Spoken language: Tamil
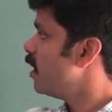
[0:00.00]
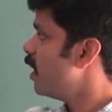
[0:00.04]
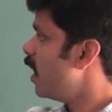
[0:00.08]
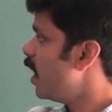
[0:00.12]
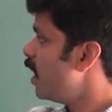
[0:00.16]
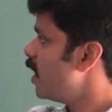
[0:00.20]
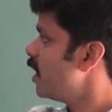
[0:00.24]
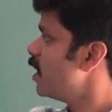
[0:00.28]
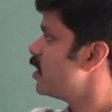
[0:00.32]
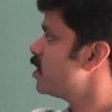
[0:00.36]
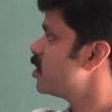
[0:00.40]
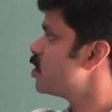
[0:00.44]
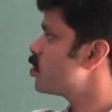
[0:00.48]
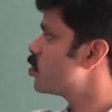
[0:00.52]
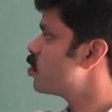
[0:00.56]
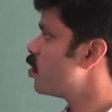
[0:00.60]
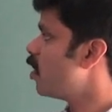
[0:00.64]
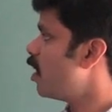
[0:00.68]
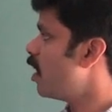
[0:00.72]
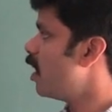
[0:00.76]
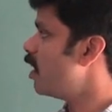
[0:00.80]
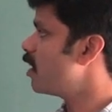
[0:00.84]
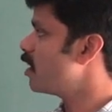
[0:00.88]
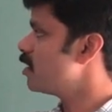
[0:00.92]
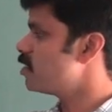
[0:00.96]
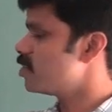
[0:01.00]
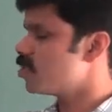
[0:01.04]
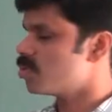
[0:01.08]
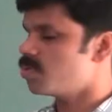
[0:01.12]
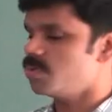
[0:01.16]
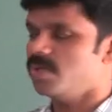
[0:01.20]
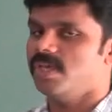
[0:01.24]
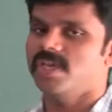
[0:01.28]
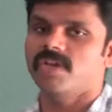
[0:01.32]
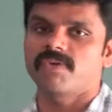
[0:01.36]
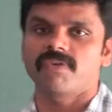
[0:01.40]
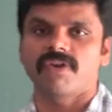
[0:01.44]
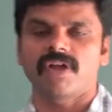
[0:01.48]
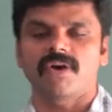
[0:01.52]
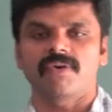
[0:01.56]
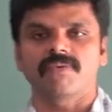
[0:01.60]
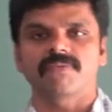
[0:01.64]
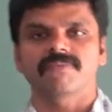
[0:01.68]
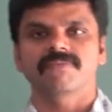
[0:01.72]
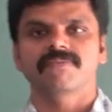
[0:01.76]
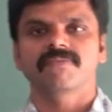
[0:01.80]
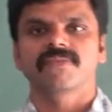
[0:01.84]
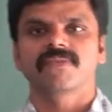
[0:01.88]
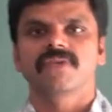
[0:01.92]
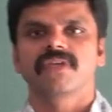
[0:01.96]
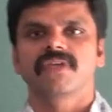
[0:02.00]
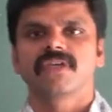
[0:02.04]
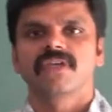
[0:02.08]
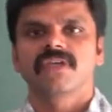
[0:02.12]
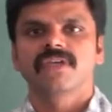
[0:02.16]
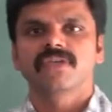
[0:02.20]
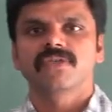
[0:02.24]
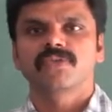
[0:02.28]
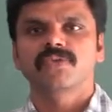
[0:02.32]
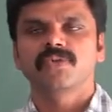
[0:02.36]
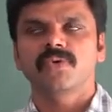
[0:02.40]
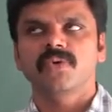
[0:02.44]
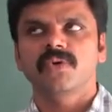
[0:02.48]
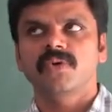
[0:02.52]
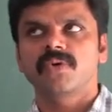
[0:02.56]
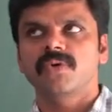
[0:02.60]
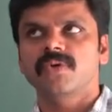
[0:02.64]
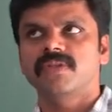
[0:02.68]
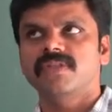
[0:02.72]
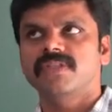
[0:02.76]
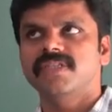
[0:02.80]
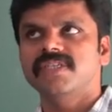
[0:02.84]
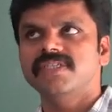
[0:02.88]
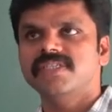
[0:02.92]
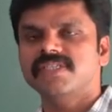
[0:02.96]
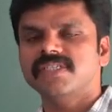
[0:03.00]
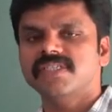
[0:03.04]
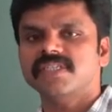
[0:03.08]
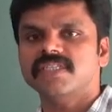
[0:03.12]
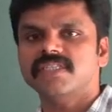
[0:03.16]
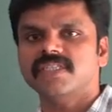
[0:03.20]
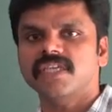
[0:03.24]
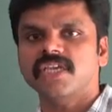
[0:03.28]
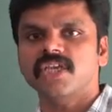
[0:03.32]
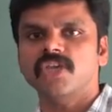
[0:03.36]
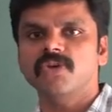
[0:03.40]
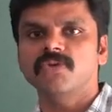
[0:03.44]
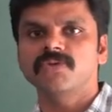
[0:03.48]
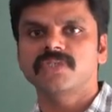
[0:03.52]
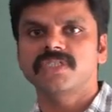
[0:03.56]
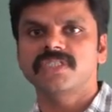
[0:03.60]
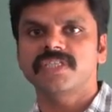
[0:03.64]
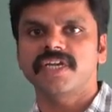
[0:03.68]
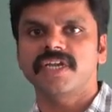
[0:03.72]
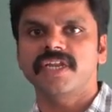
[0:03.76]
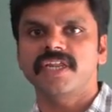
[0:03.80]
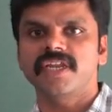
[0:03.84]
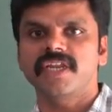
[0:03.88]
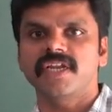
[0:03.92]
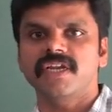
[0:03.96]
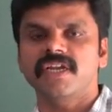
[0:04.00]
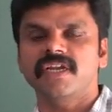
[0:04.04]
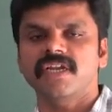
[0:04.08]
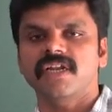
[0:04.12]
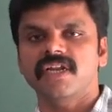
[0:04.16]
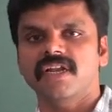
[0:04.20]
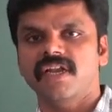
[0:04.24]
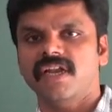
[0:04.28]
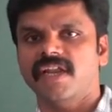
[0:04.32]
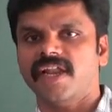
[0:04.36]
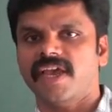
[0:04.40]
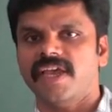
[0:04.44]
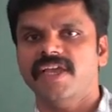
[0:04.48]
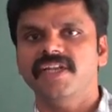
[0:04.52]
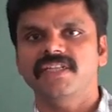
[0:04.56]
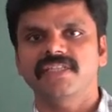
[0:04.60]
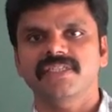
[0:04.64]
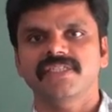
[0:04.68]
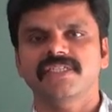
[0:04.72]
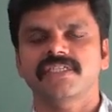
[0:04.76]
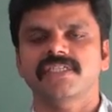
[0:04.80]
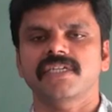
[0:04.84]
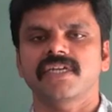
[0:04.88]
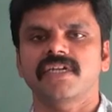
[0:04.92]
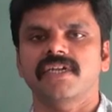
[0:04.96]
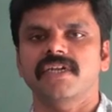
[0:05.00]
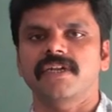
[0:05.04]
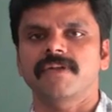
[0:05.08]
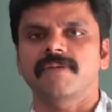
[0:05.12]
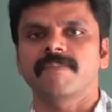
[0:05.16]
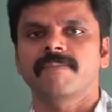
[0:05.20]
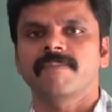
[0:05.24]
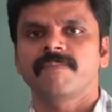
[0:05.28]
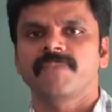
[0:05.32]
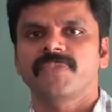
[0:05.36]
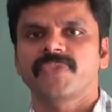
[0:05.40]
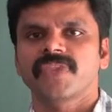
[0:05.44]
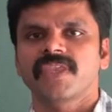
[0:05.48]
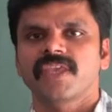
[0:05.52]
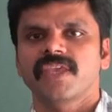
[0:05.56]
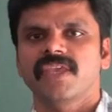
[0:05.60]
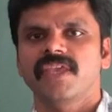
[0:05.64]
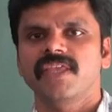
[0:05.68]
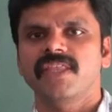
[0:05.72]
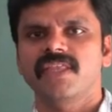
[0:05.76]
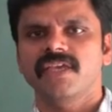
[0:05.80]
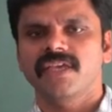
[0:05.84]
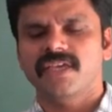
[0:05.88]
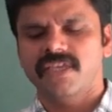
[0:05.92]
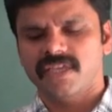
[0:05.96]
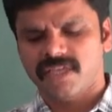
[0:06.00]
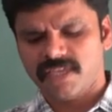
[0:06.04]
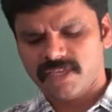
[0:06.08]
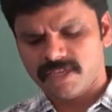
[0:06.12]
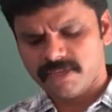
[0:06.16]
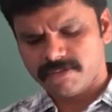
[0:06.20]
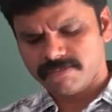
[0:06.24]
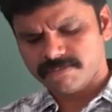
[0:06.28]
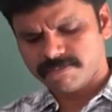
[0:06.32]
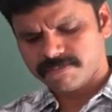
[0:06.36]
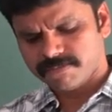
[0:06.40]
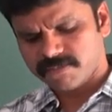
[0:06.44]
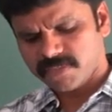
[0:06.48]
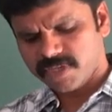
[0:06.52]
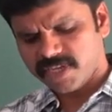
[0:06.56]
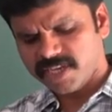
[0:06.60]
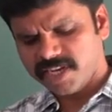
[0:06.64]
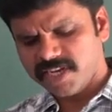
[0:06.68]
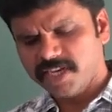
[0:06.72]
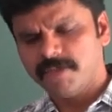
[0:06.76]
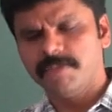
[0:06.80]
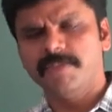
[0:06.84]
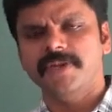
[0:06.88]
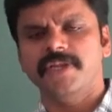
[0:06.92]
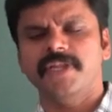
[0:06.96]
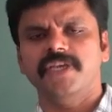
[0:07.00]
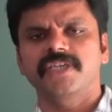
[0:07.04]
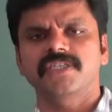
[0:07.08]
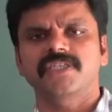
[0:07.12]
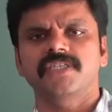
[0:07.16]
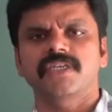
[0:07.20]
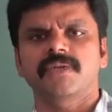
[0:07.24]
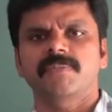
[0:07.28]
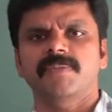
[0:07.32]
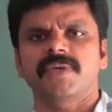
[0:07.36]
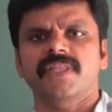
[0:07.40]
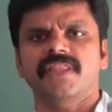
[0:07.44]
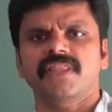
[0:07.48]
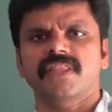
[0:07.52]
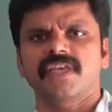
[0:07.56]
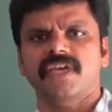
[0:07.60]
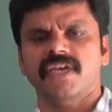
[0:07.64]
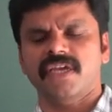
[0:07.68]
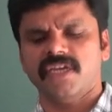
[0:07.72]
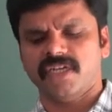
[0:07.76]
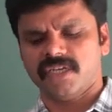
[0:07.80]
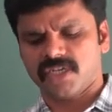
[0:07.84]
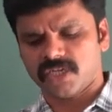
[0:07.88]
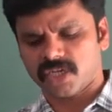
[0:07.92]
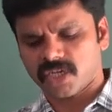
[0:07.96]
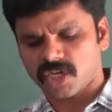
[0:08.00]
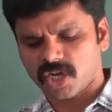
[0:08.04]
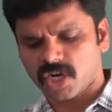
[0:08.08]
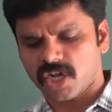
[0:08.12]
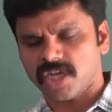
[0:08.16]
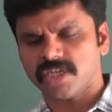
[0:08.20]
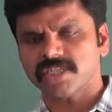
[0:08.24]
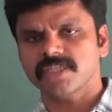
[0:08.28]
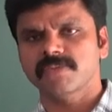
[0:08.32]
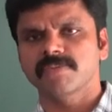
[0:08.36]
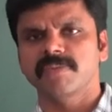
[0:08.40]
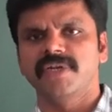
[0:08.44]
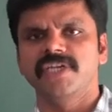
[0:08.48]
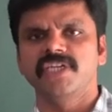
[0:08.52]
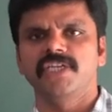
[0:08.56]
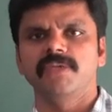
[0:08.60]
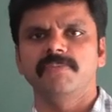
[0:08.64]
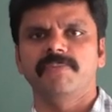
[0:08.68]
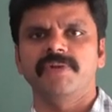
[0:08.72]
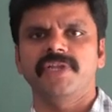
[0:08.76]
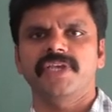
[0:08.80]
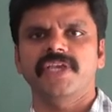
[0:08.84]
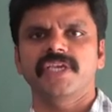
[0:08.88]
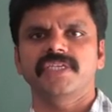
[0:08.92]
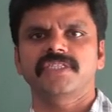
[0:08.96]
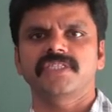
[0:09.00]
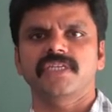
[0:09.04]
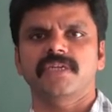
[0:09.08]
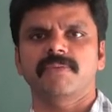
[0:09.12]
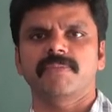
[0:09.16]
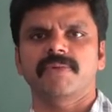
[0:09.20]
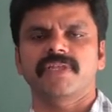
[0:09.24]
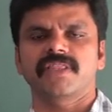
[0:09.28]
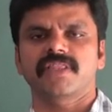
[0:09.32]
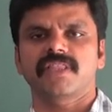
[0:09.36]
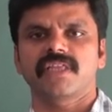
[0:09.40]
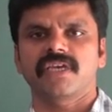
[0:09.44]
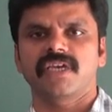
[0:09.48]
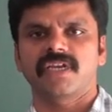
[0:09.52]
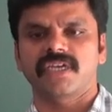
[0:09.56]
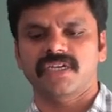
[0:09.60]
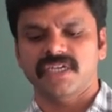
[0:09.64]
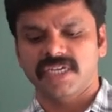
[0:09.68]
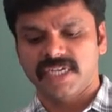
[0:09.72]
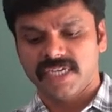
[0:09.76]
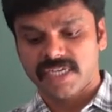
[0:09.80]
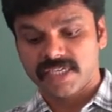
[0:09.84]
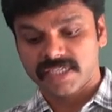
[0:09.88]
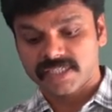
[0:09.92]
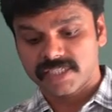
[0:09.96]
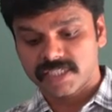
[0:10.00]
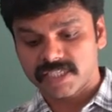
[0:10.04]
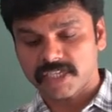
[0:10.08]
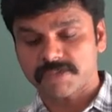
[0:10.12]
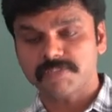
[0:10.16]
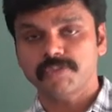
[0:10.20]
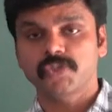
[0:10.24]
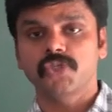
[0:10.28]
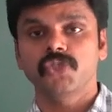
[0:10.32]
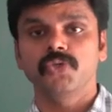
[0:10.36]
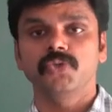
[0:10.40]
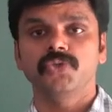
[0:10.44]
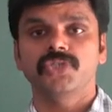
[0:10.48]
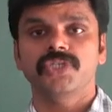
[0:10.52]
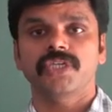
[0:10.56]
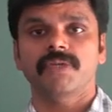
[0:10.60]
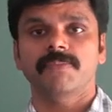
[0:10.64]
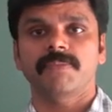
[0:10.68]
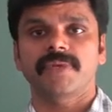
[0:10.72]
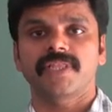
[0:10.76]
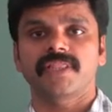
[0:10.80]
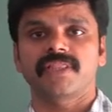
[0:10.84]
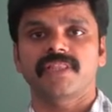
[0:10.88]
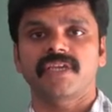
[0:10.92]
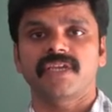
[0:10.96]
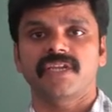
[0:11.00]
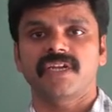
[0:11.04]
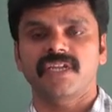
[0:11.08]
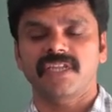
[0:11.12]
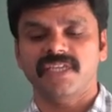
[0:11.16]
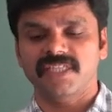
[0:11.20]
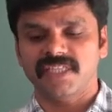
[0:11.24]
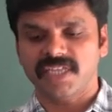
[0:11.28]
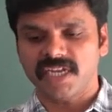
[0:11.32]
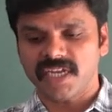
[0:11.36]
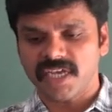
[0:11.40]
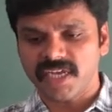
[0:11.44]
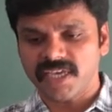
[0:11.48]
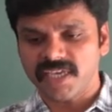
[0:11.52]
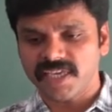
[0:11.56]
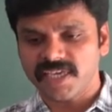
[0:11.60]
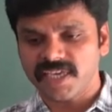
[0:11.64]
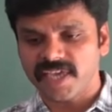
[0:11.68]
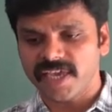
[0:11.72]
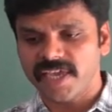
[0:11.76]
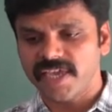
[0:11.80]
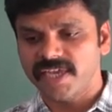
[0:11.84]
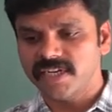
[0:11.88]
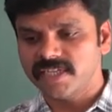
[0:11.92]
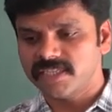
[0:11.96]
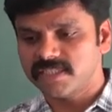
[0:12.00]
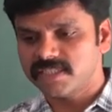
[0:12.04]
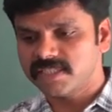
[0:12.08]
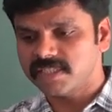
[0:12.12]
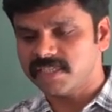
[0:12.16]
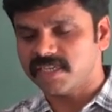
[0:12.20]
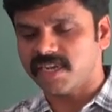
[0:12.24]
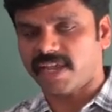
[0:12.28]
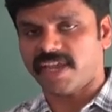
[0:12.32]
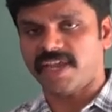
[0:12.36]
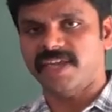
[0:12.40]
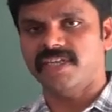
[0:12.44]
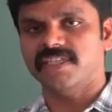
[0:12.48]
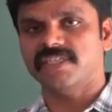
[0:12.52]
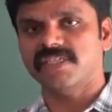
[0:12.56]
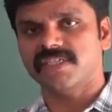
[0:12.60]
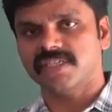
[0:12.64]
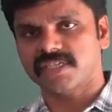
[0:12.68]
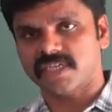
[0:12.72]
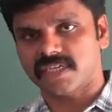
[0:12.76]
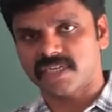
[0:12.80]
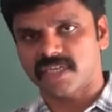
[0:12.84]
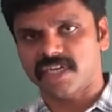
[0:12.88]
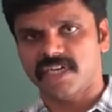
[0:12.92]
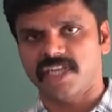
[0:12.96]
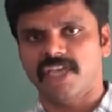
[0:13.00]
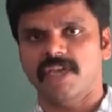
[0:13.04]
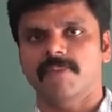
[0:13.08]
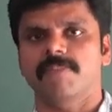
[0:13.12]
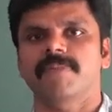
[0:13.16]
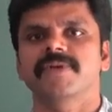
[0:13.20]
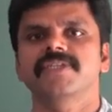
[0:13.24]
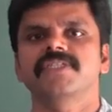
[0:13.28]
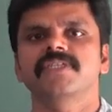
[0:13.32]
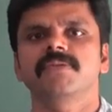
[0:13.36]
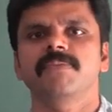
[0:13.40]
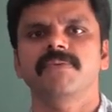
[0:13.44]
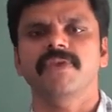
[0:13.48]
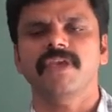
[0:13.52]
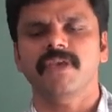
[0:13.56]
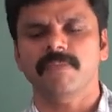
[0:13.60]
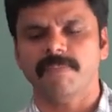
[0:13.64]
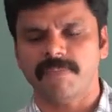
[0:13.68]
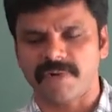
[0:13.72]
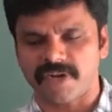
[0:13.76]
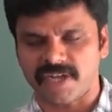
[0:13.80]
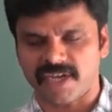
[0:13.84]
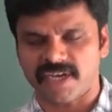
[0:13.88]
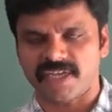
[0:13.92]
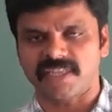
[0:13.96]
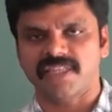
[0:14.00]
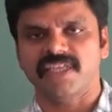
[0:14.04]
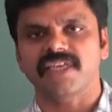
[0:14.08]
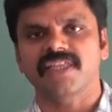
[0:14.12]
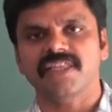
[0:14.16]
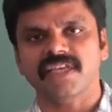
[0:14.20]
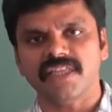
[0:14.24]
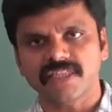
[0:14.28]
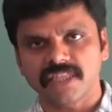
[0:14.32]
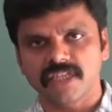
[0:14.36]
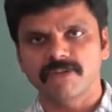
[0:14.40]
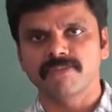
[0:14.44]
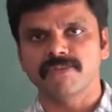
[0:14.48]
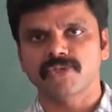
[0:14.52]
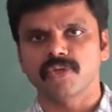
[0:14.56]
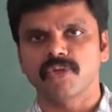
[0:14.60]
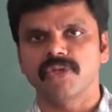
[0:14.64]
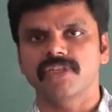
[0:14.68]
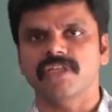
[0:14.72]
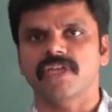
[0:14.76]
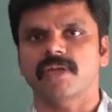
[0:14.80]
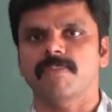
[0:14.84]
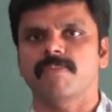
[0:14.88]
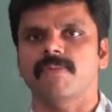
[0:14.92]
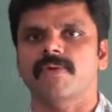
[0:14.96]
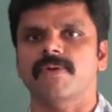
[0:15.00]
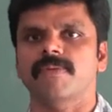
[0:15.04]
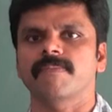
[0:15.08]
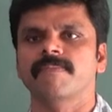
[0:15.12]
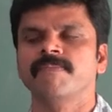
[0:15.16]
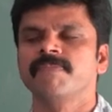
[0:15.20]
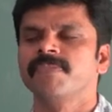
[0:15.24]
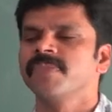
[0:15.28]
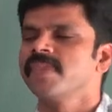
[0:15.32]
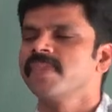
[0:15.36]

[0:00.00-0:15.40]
எல்ஹெச்எஸும் ஆர்ஹெச்எஸும் ஈக்குவல் ஆகும் ஸோ திஸ் இஸ் அ திங் யூ ஸ்டடிட் இன் நைன்த் ஸ்டாண்டர்ட் இதுக்கு எலிமினேஷன் மெத்தட் கிராஸ் மல்டிப்ளிகேஷன் மெத்தட் சப்ஸ்டியூஷன் மெத்தட் இதெல்லாம் எயித்து நைன்த்து ஸ்டாண்டர்டில் நீங்கள் படிச்சிருப்பீங்க இப்போ நான் அதே தான் திரும்ப சொல்லி தரப்போகிறேன்